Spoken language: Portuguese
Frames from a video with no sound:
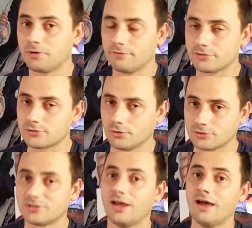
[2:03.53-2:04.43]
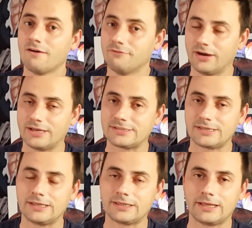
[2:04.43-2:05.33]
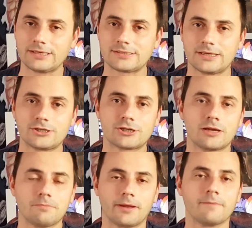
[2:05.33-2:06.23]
Brave Souls? vai ser interessante também.